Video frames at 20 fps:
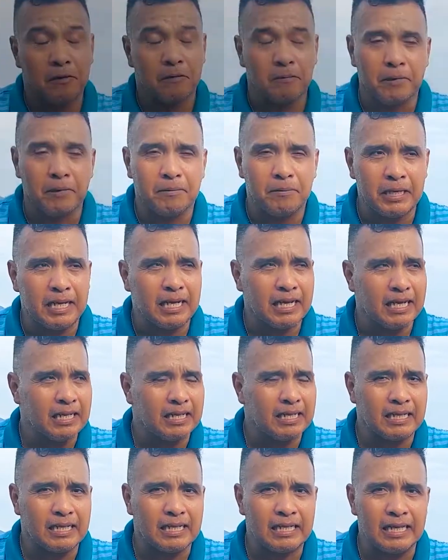
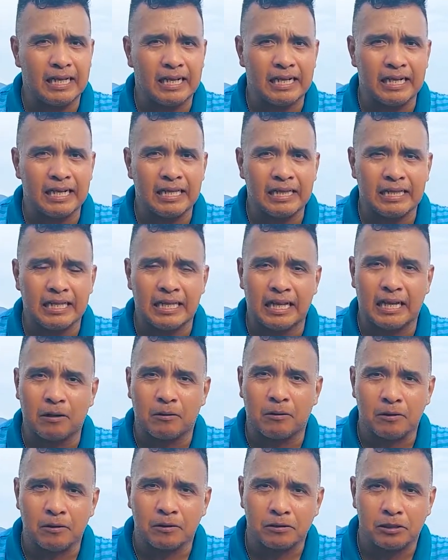convivía, la gente
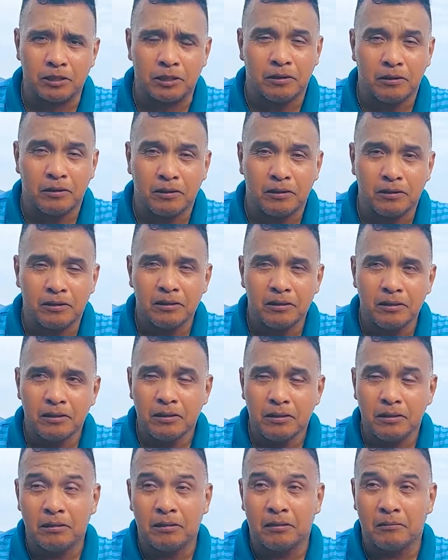la conoció,
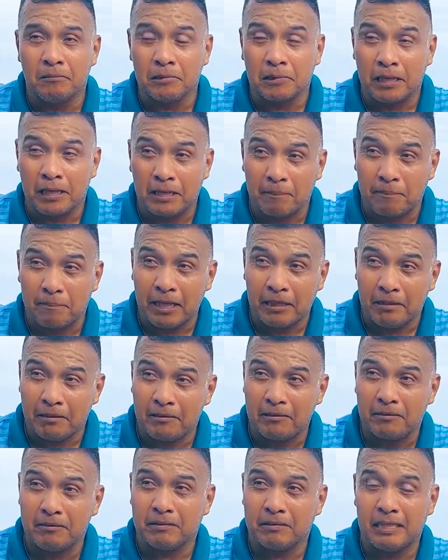como te
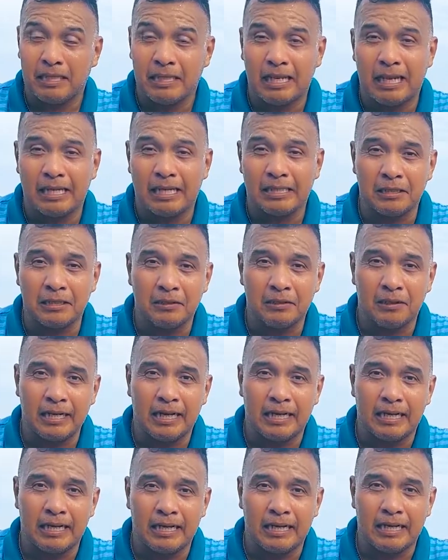repito, la
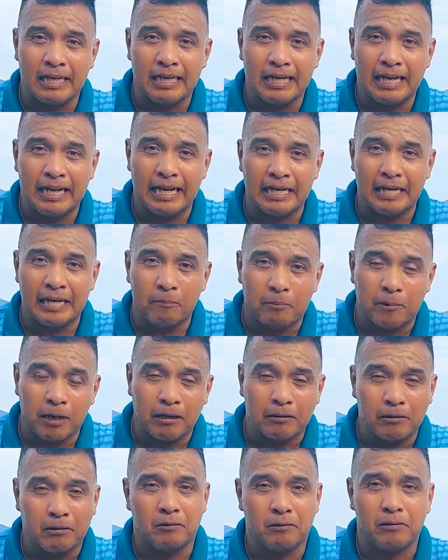señora en el
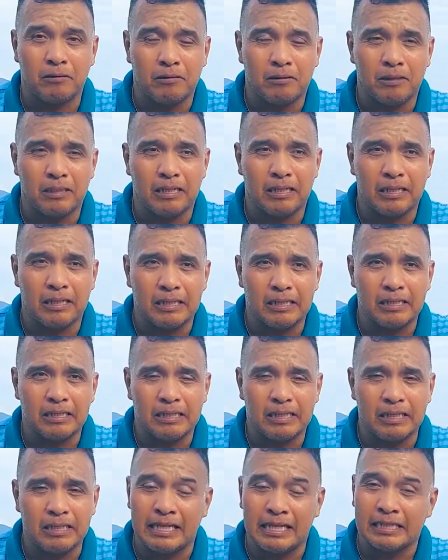puerto
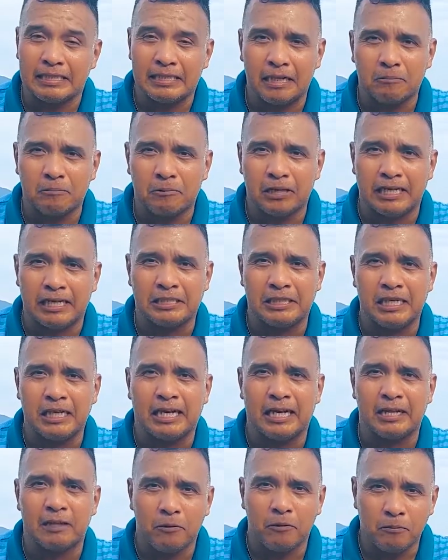le decíamos la
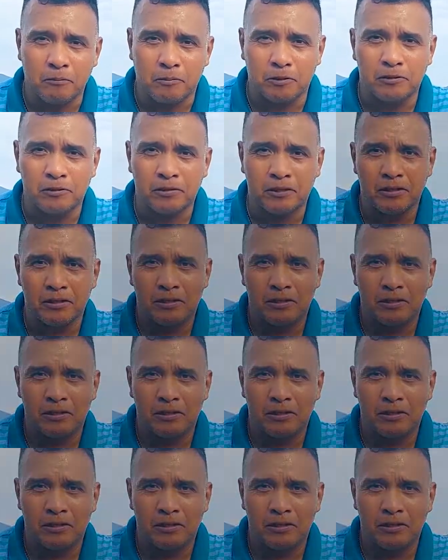chica de humo,